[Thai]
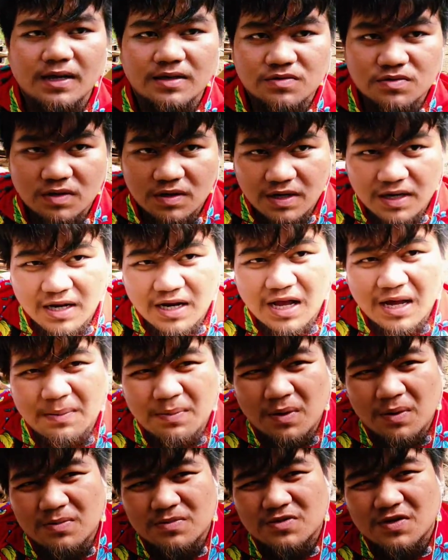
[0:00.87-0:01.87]
สวัสดีนะครับ
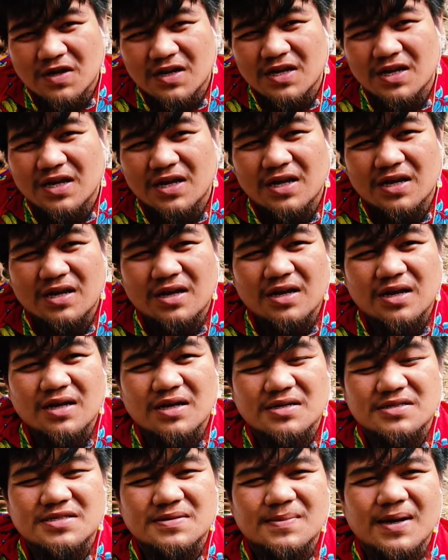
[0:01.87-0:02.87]
ผม สวัสดี
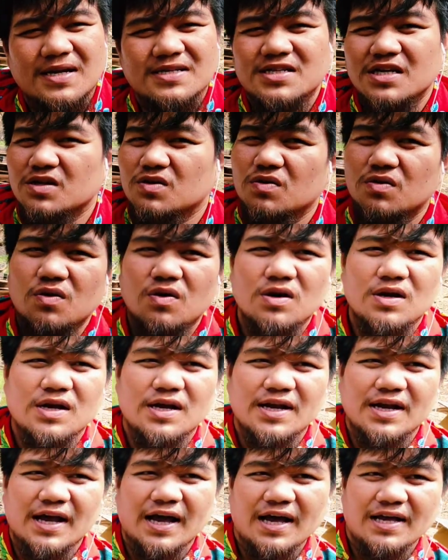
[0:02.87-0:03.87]
สมาชิกทุกคนเล
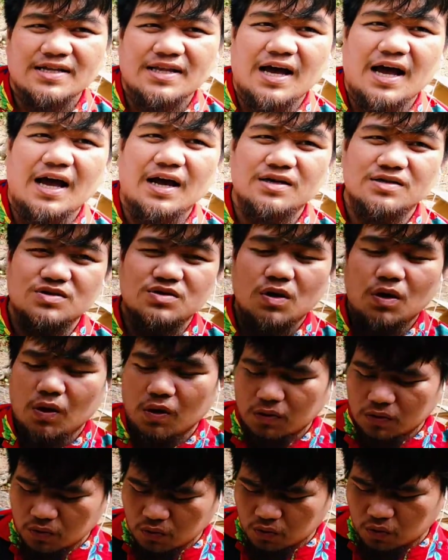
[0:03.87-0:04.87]
ยนะฮะทางช่อง
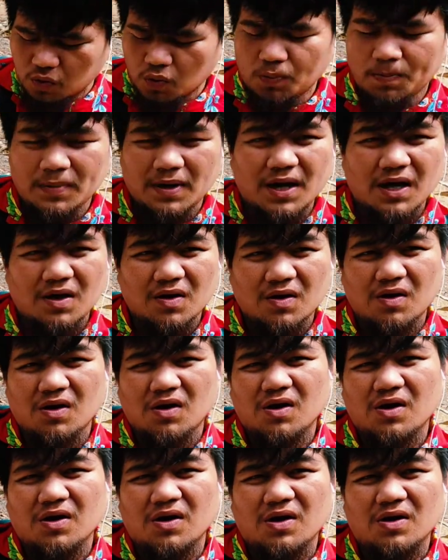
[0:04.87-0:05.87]
YouTube แล้วก็
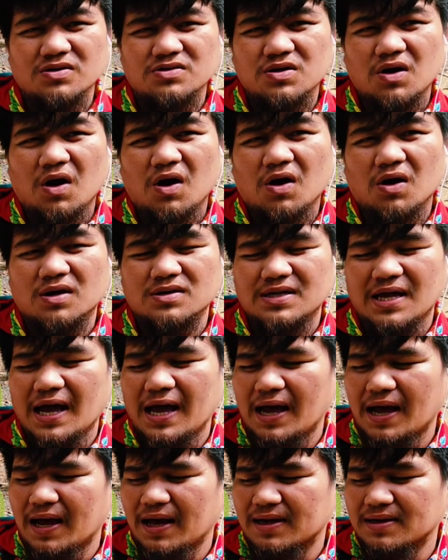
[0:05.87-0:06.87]
ช่อง
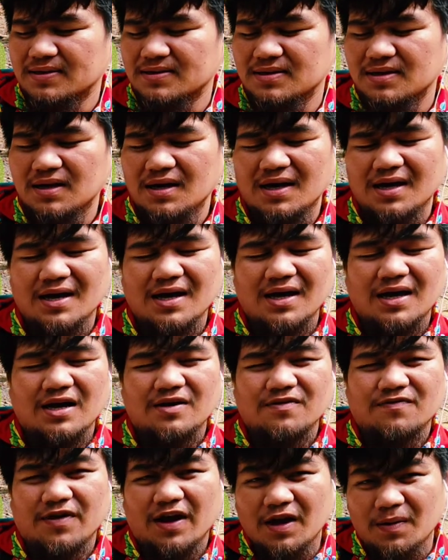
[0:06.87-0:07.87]
ทาง
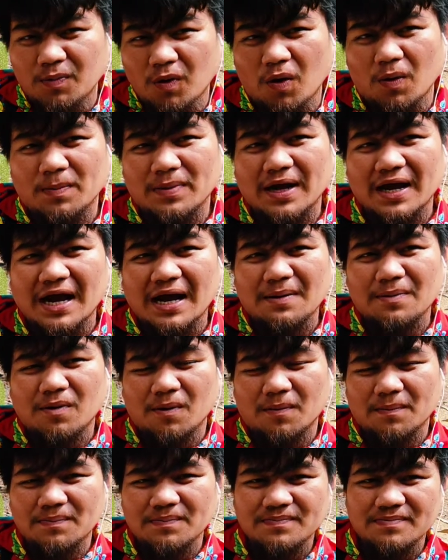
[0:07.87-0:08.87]
เฟซผมนะครับผ
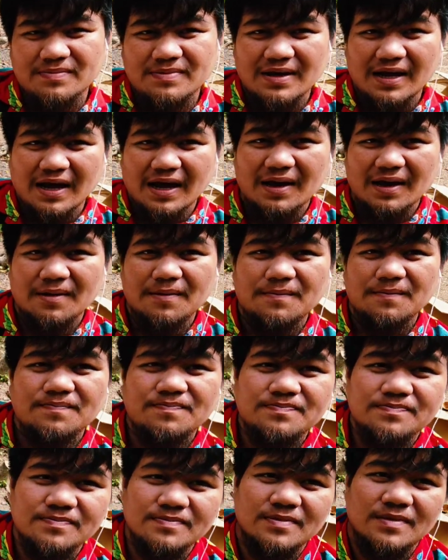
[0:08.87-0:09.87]
มนะฮะ
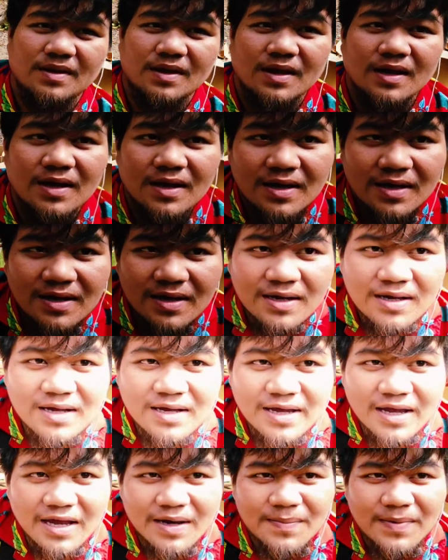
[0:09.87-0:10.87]

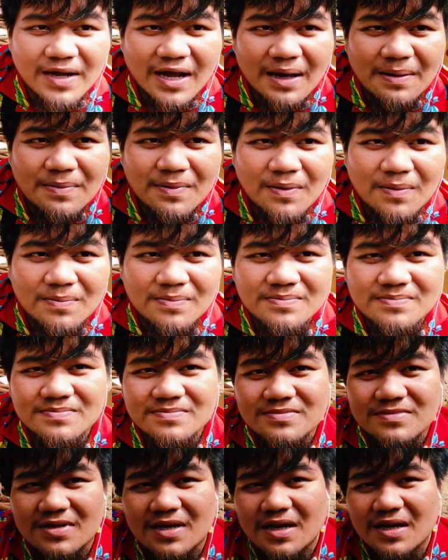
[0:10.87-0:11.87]
เห็นไหมครับผม
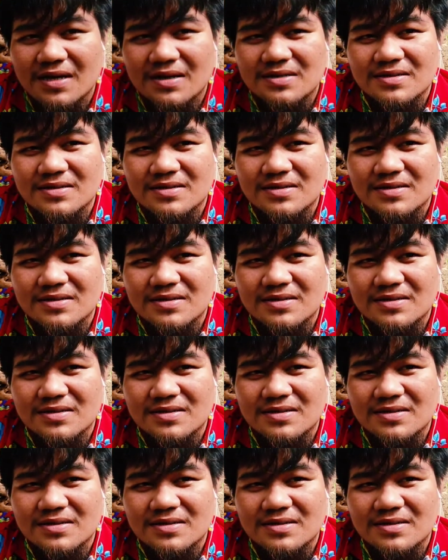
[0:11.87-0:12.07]
นะ